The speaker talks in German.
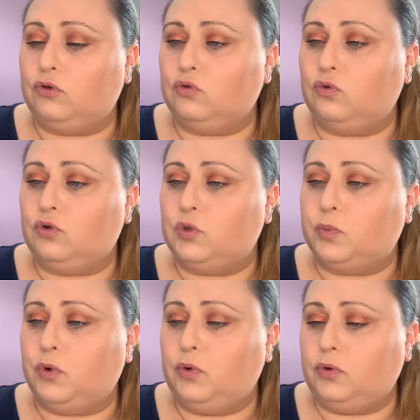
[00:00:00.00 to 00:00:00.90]
Ist ein gutes
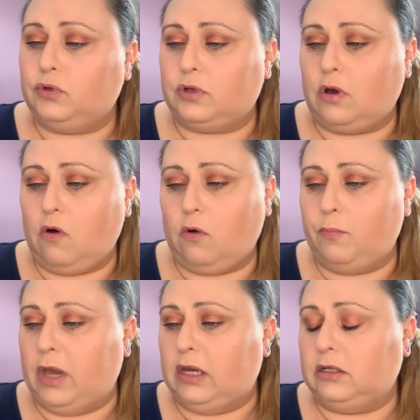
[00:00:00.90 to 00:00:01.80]
Produkt, auch
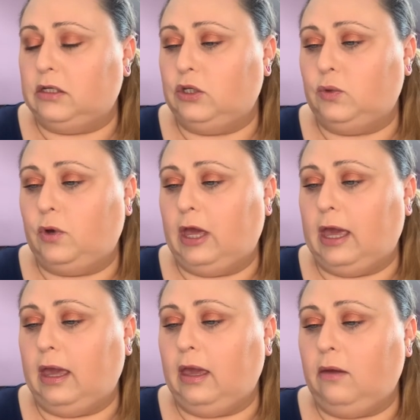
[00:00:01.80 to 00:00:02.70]
made in
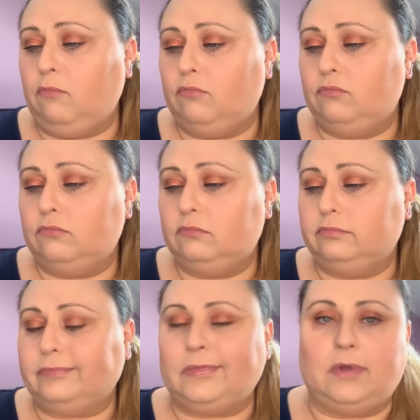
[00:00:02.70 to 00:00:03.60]
UK.
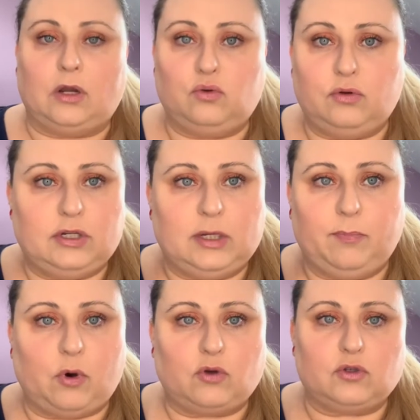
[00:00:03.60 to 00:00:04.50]
Natürlich, die
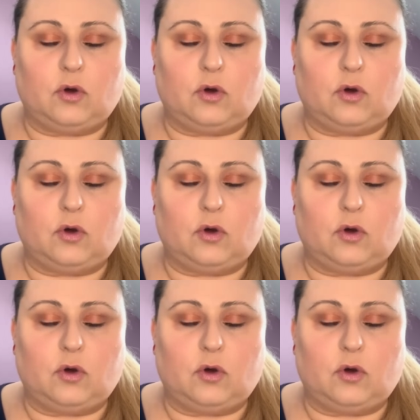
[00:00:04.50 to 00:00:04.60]
Box